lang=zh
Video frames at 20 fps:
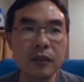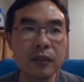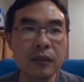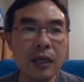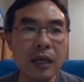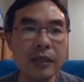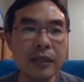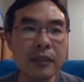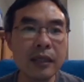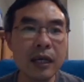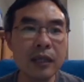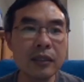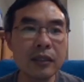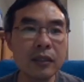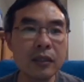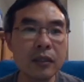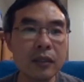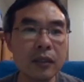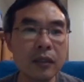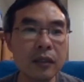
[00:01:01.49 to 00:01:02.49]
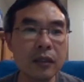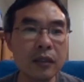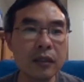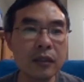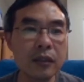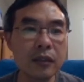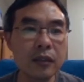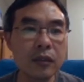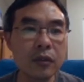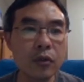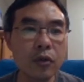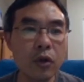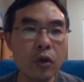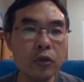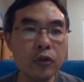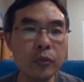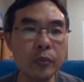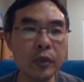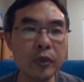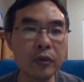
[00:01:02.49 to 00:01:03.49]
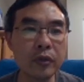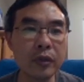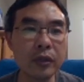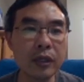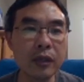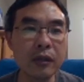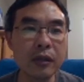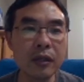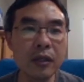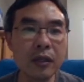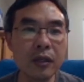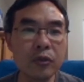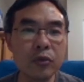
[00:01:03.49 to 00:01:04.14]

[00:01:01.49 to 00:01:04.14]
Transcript: 参加这个 contribute 到它的